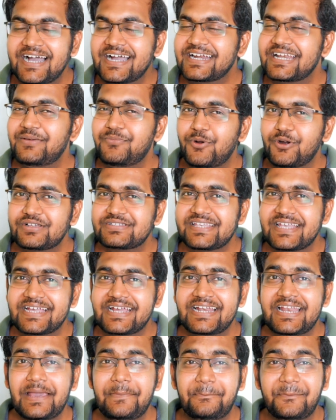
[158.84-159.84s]
अगली
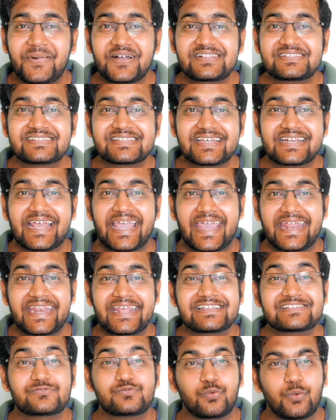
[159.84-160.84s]
मोटरसाइकिल है पल्सर एन
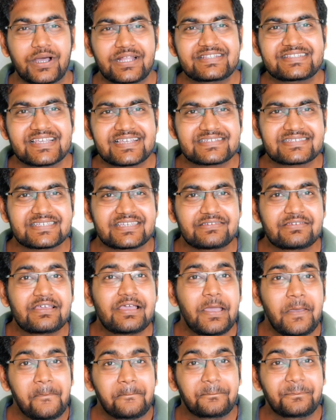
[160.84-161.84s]
एस वन सिक्सटी
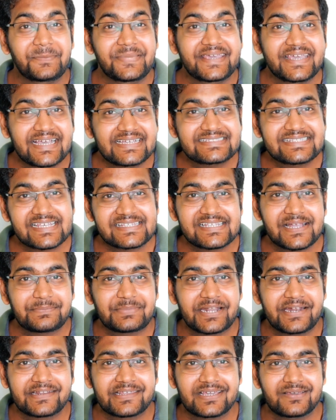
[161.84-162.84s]
बी एस सिक्स
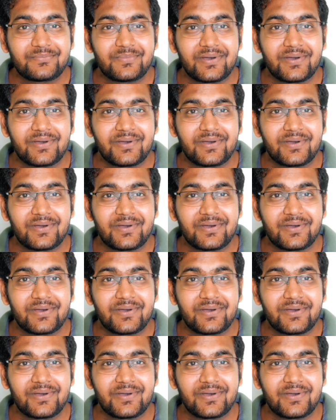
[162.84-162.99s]
अपडेट के